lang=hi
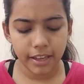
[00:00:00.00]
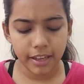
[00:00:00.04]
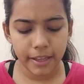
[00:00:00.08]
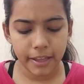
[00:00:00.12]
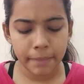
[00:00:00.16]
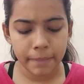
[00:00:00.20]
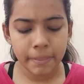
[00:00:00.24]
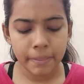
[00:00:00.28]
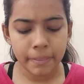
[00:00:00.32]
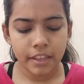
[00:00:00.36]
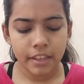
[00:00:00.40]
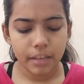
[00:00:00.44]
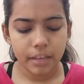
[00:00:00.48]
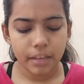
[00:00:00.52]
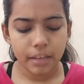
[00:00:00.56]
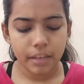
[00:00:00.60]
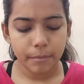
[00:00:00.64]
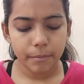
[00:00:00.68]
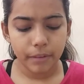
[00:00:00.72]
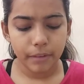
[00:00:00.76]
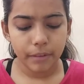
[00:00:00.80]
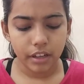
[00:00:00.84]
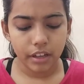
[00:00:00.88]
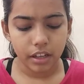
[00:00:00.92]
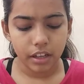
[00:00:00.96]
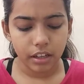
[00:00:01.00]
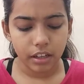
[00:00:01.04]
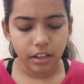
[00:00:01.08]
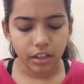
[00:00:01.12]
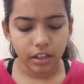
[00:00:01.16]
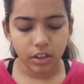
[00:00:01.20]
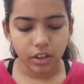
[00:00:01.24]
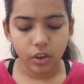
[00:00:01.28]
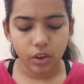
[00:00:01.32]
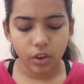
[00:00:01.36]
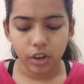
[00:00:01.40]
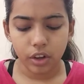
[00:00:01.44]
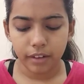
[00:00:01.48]
है
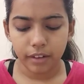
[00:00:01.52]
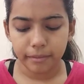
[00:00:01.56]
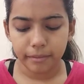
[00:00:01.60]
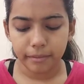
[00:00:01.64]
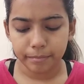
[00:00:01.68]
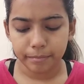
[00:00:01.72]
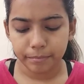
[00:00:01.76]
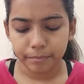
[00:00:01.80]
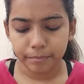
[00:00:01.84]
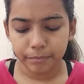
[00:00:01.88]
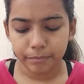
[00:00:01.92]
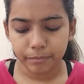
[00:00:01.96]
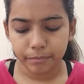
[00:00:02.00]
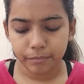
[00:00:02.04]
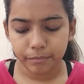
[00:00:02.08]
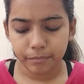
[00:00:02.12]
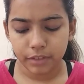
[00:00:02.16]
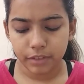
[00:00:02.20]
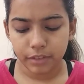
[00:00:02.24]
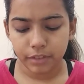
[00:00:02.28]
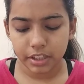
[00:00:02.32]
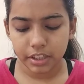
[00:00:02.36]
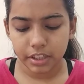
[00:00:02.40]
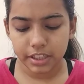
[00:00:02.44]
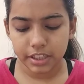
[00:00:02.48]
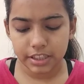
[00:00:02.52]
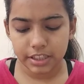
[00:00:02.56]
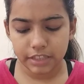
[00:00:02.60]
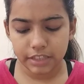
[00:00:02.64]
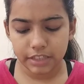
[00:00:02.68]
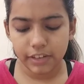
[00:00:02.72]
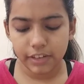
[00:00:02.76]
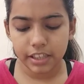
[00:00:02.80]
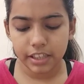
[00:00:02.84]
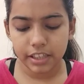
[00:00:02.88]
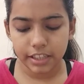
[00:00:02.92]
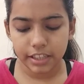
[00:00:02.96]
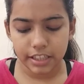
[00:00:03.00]
ग्रीन टी um,
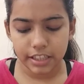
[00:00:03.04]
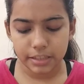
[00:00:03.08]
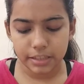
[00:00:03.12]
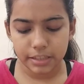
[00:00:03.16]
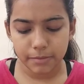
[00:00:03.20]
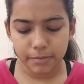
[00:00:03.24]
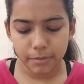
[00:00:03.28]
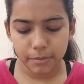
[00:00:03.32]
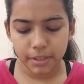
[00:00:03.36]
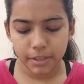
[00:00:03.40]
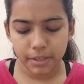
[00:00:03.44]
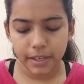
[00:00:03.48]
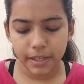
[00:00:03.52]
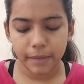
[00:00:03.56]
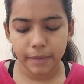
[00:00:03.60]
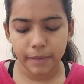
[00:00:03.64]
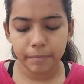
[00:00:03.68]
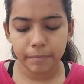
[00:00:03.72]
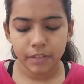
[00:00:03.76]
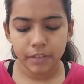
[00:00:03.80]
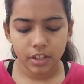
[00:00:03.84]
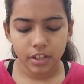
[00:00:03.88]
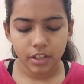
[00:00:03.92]
वाली रेंज में भी है